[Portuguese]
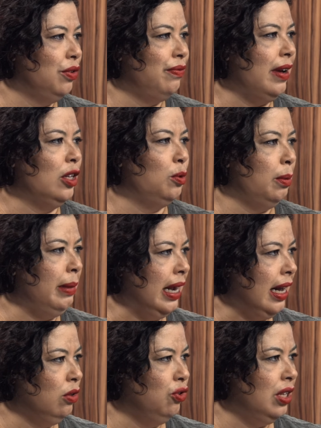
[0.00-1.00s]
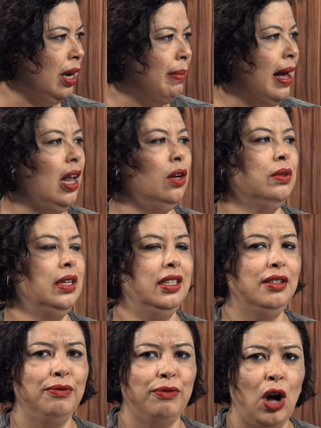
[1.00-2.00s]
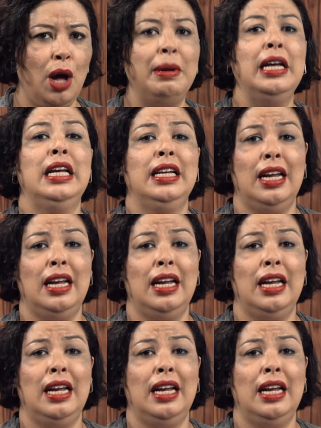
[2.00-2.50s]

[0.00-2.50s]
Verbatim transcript: de fato para o mercado de trabalho, quando ele se forma,